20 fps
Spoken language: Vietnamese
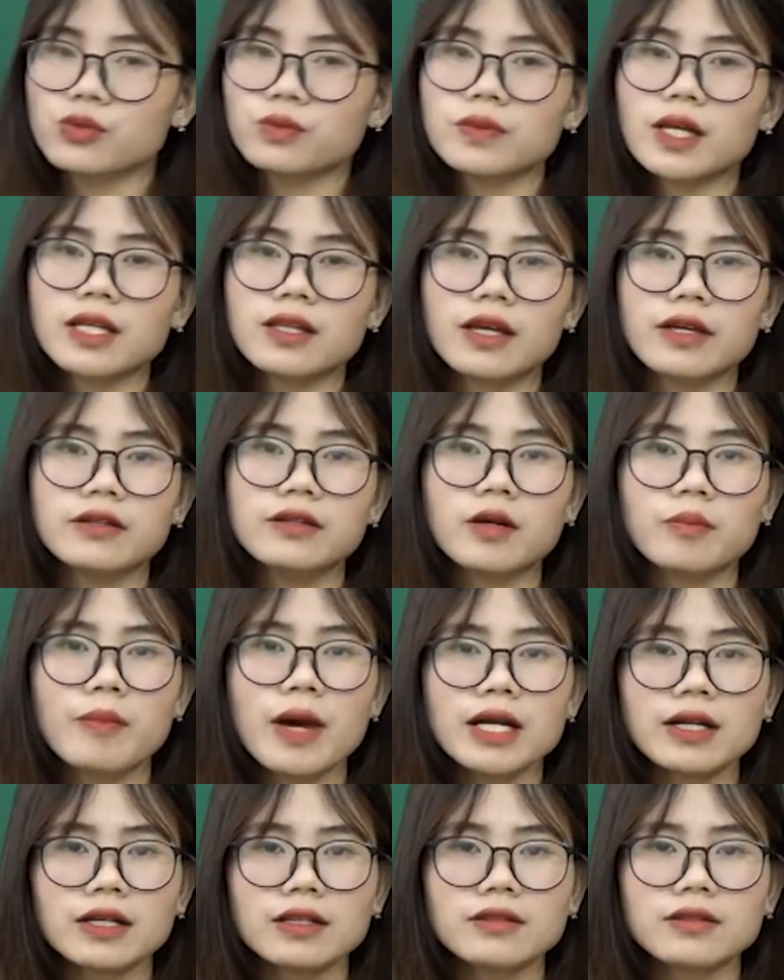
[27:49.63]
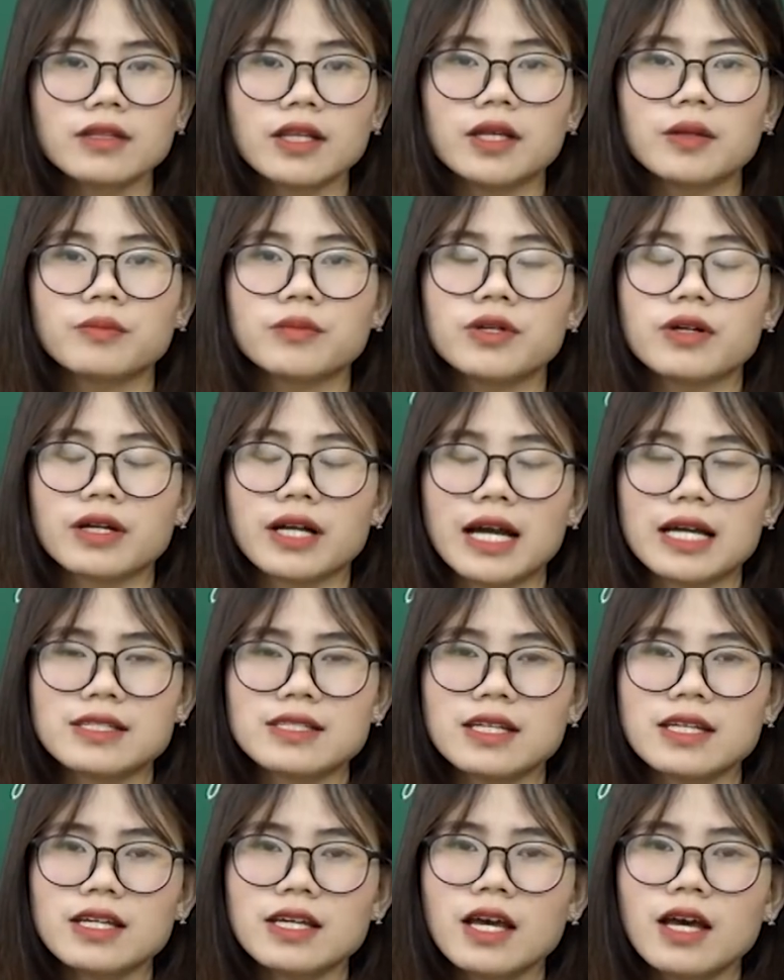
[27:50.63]
chúng ta thấy được bác đã tìm được cái
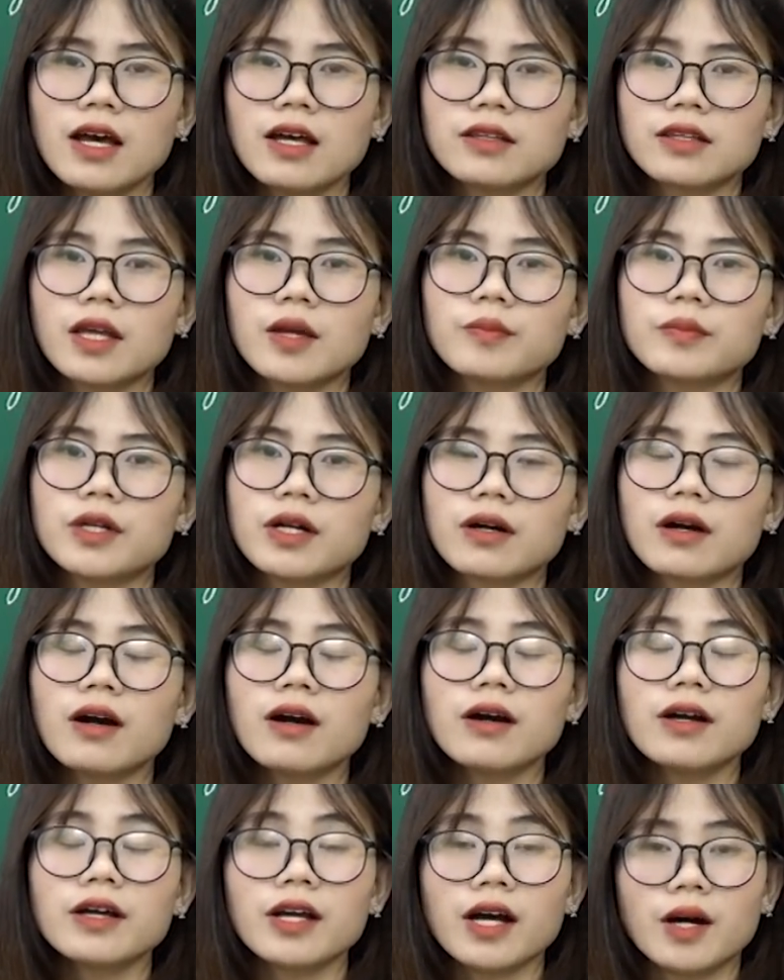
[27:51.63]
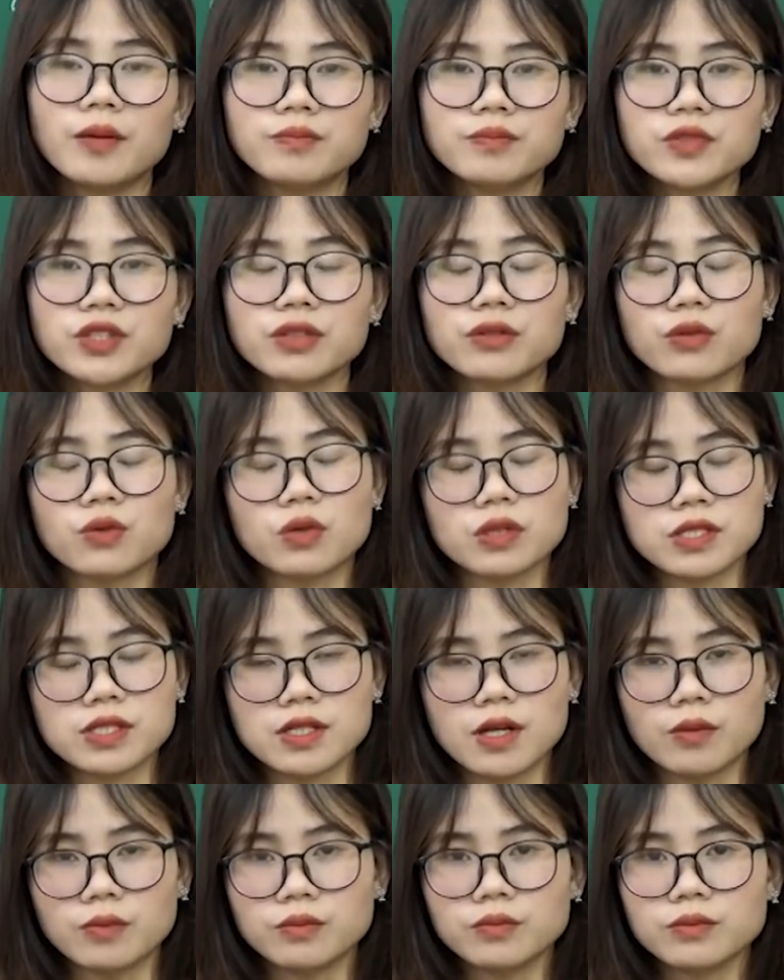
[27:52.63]
gì tìm được hơi ấm từ cuộc
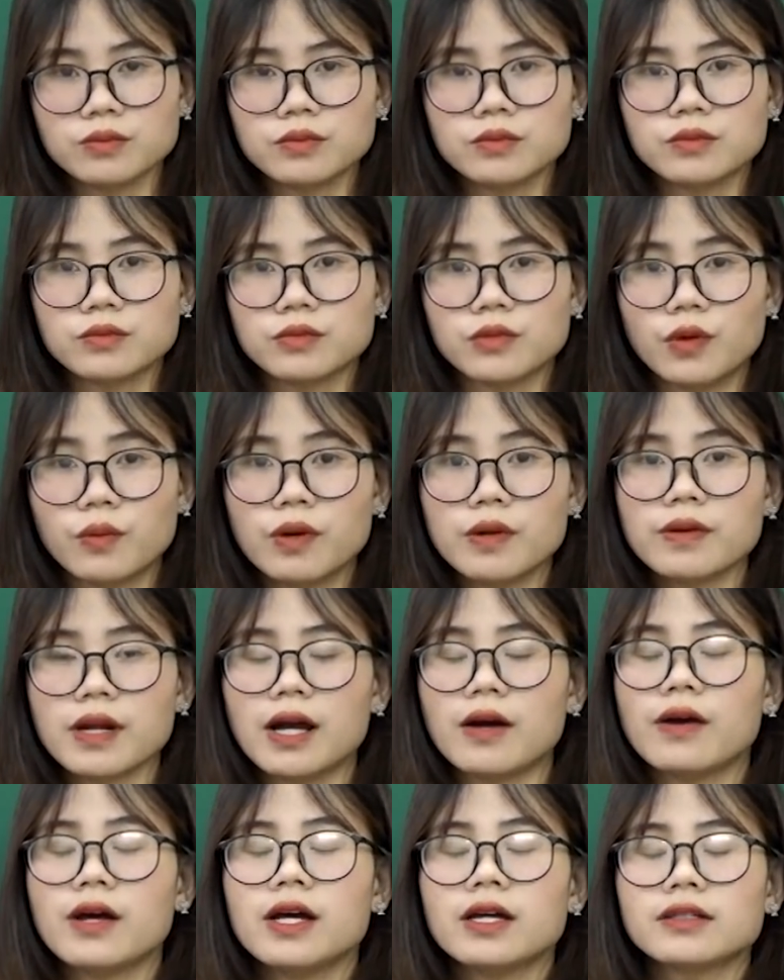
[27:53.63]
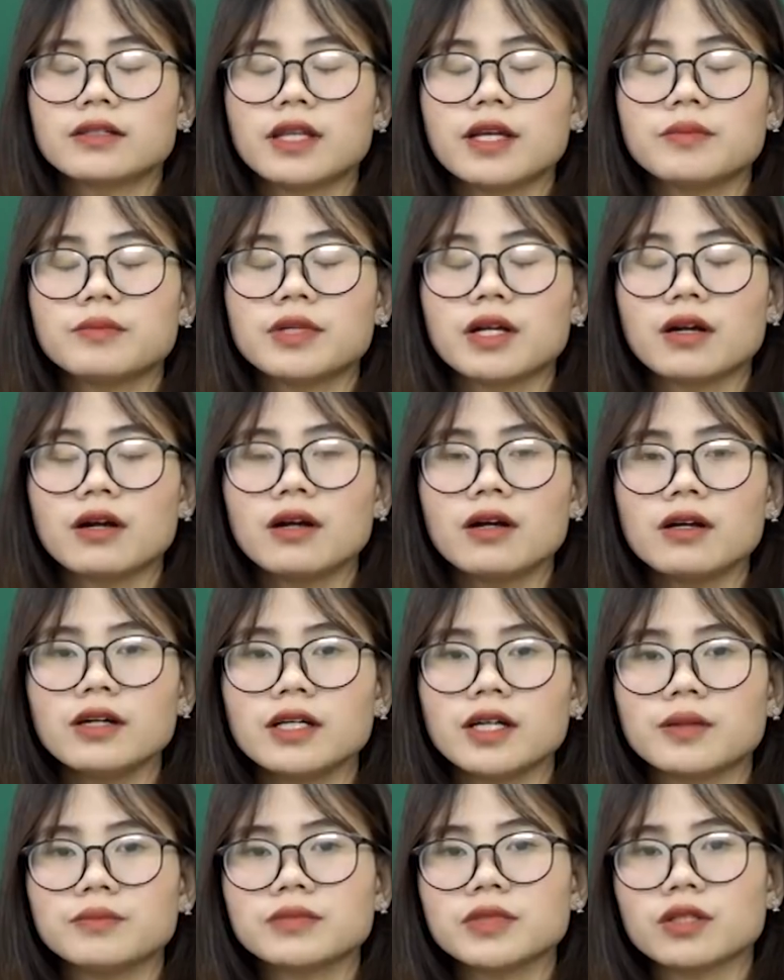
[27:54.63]
sống đúng không nào tìm được
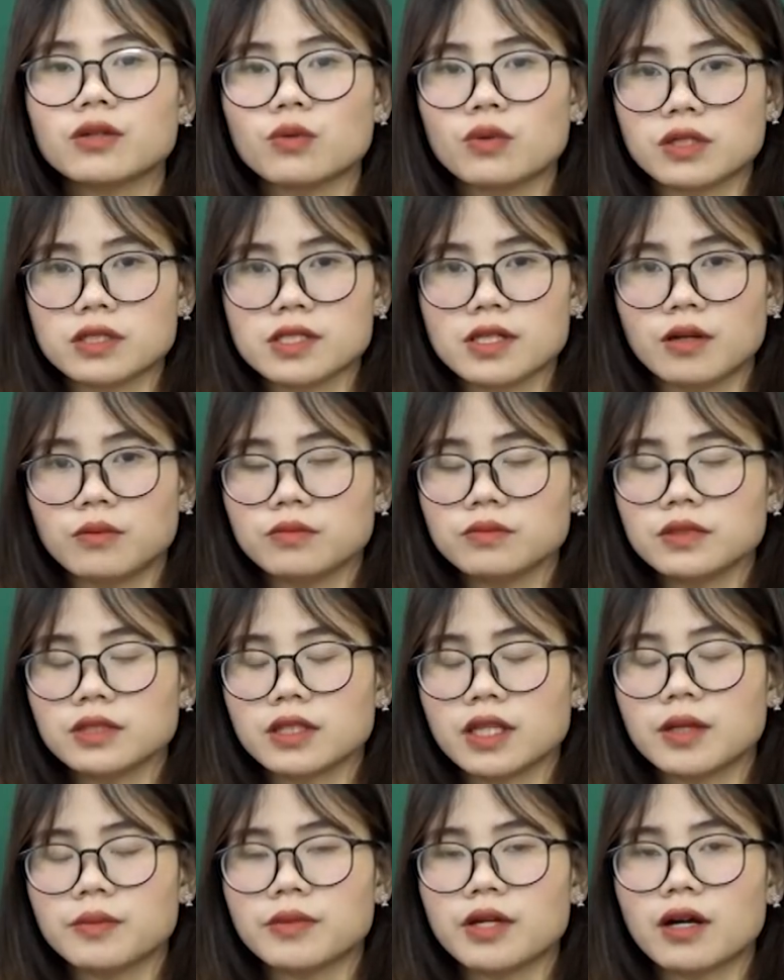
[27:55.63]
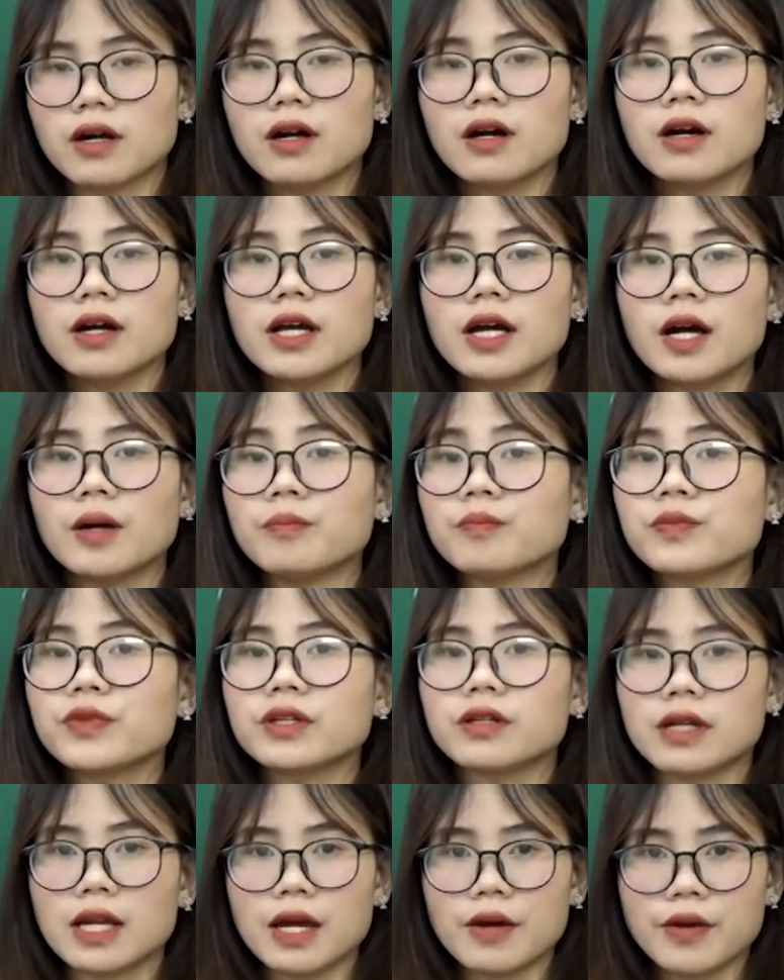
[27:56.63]
hơi ấm từ cuộc sống tìm được hơi ấm
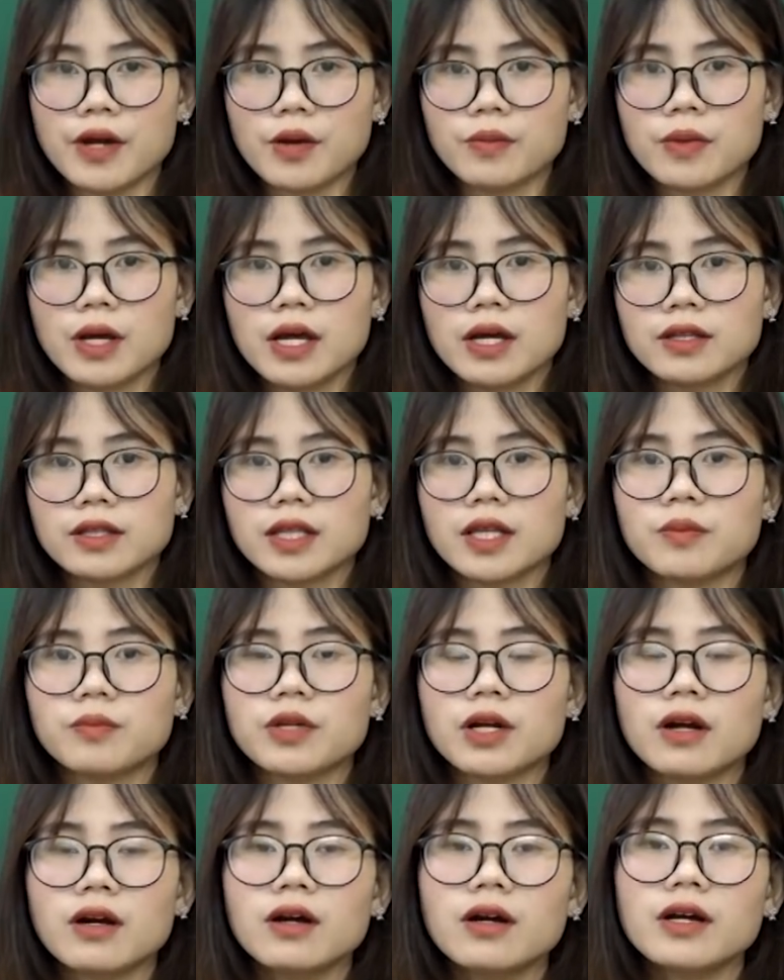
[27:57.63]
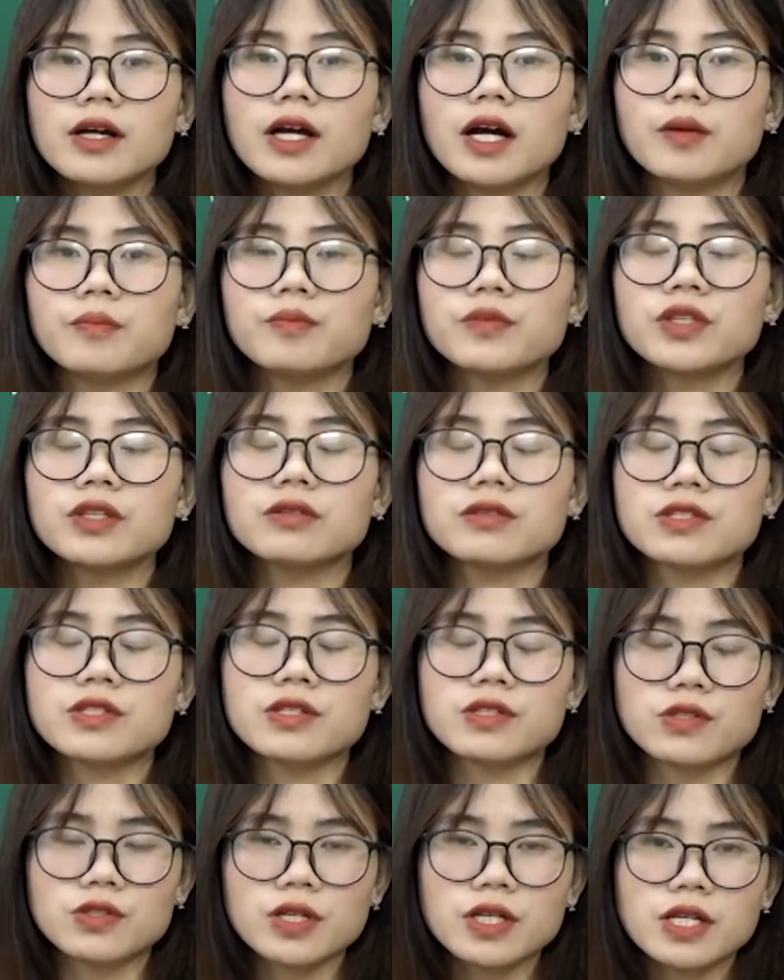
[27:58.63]
từ lao động tìm được hơi ấm từ
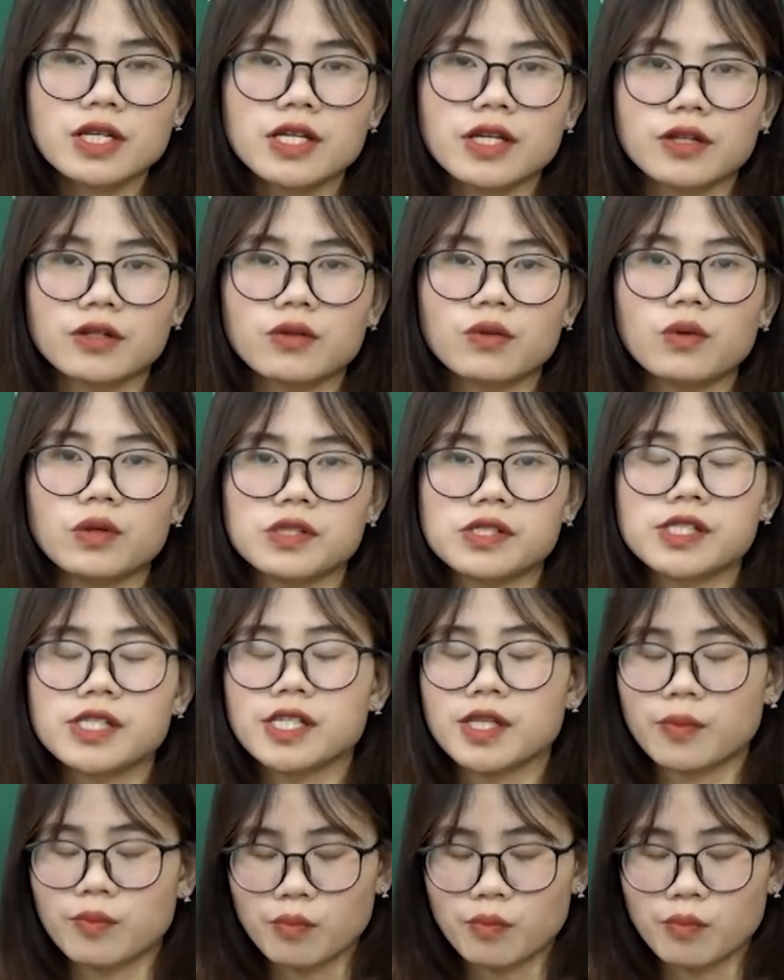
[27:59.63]
sự xuất hiện của chỉ